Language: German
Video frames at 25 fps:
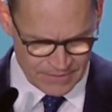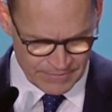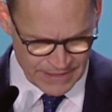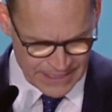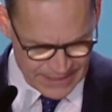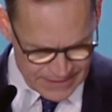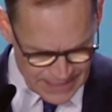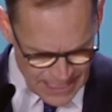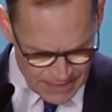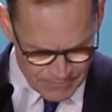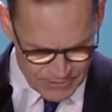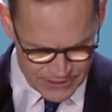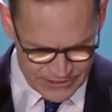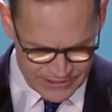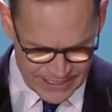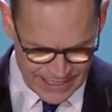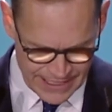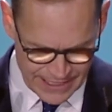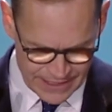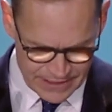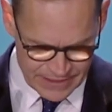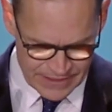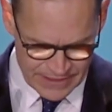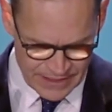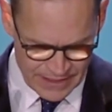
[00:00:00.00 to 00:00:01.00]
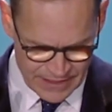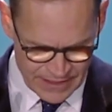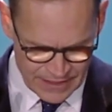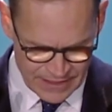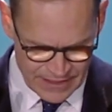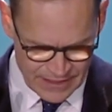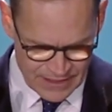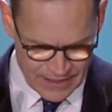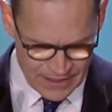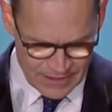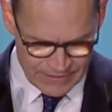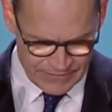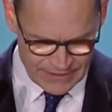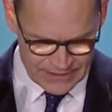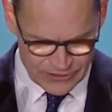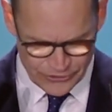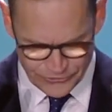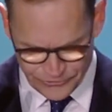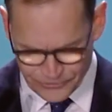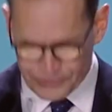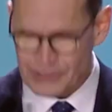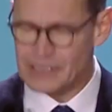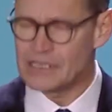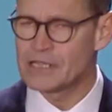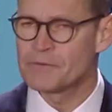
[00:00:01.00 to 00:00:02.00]
Meine Damen und Herren, wie
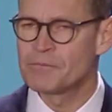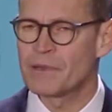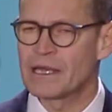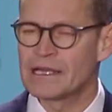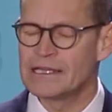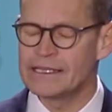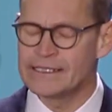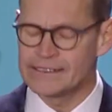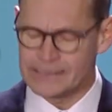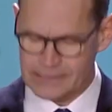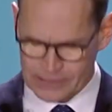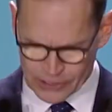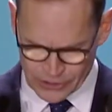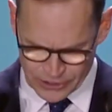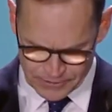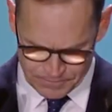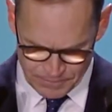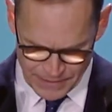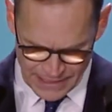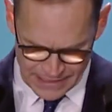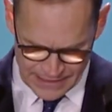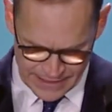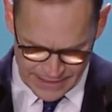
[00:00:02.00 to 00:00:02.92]
so viele Berlinerinnen und